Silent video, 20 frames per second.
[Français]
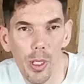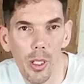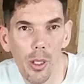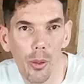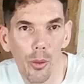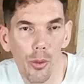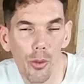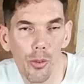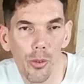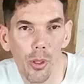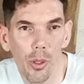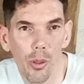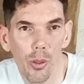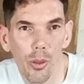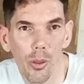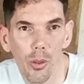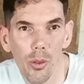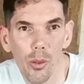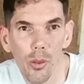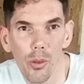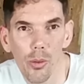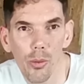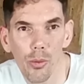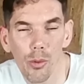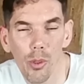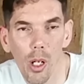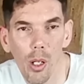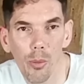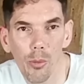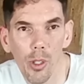pire 200 euros,
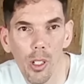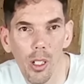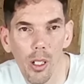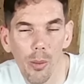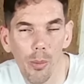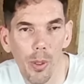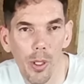voire moins.